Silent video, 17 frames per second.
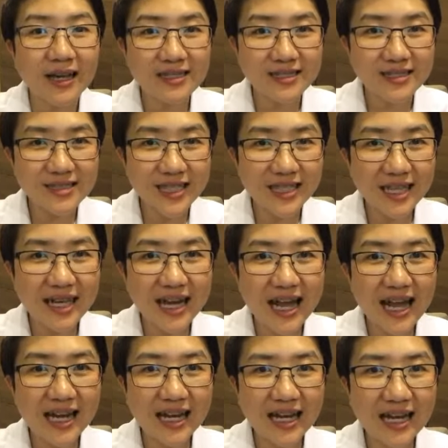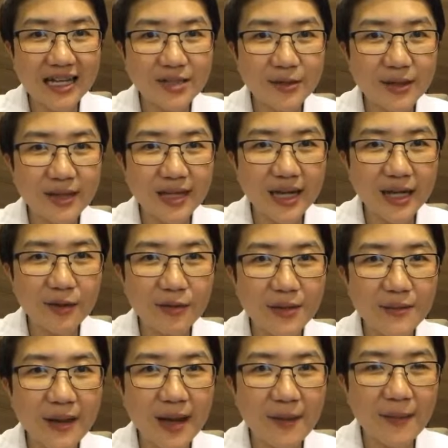จันทนานะคะ สวัสดีค่ะคุณ
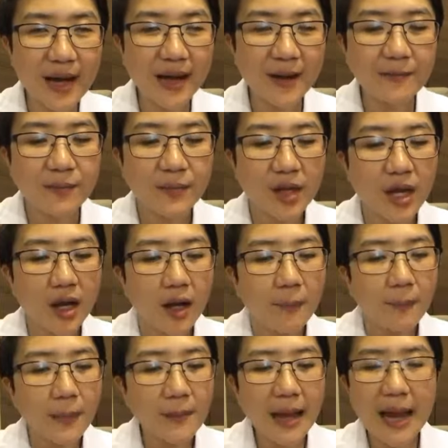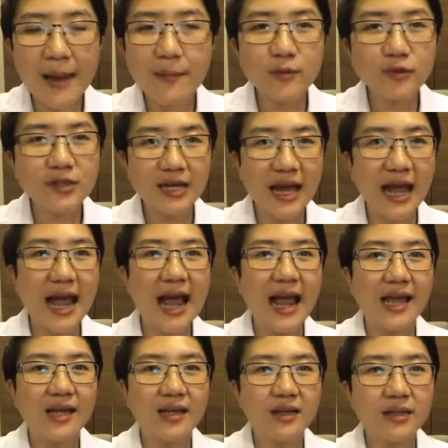นิพาพันธ์เป็นแผลไม่รู้จักหา
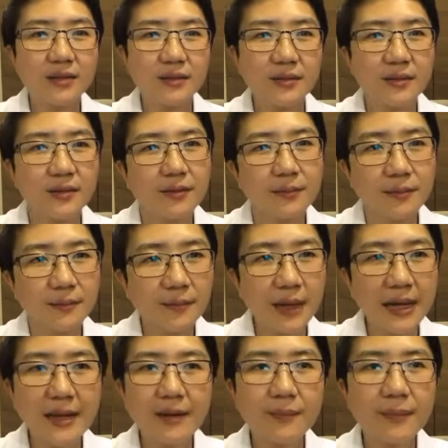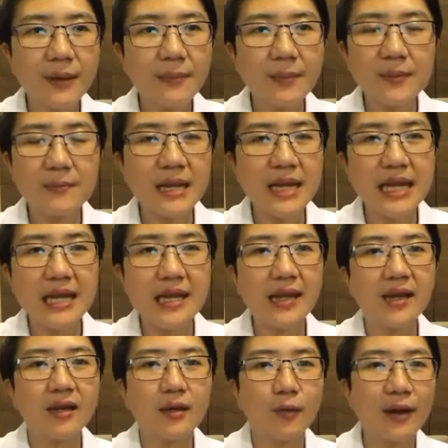ยคือเป็นต้องเป็น
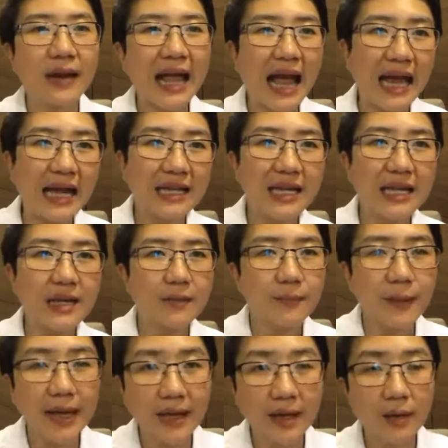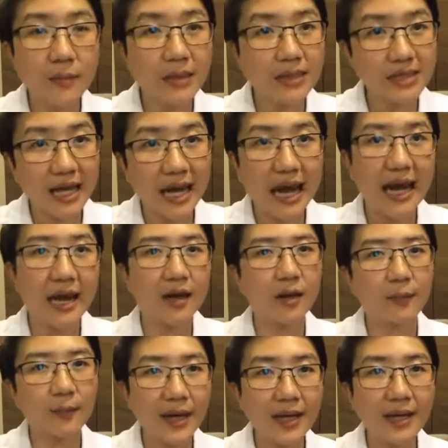ปีๆหรือว่าหลายอาทิตย์ เป็นแล้วเหมือนจะหายแล้ว
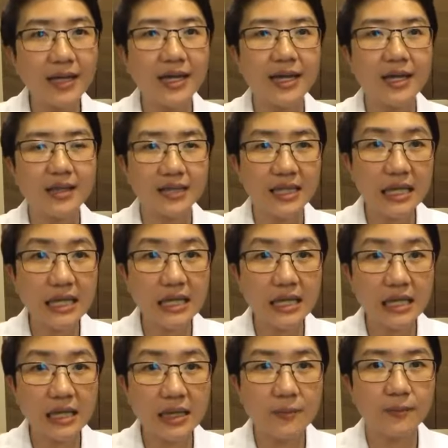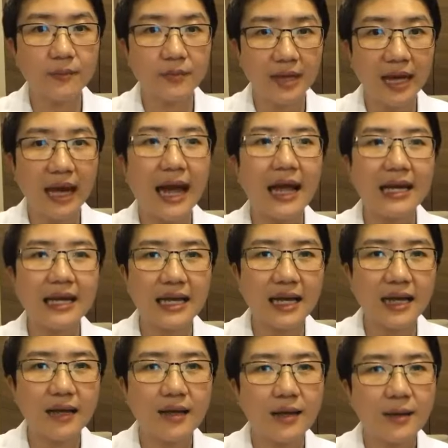ก็เป็นอีกที่เดิมนะคะ อันเนี้
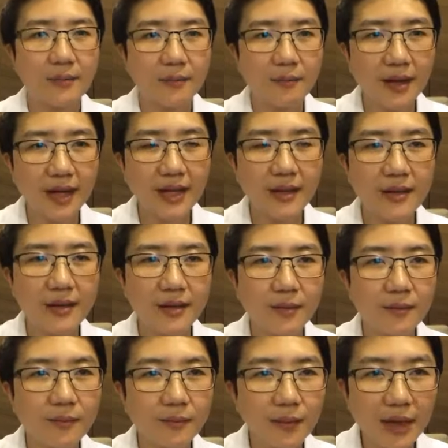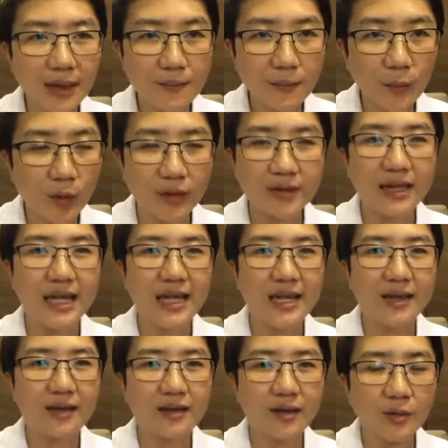ยไม่ไม่ปกติ
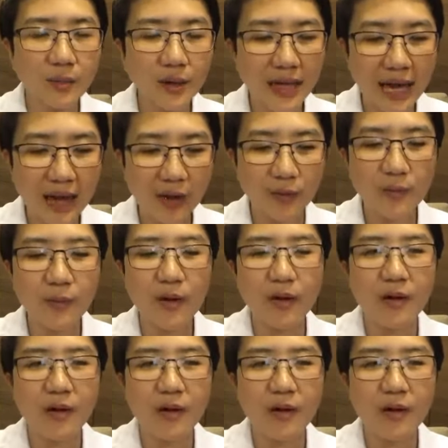ต้องไปหาคุณหมอ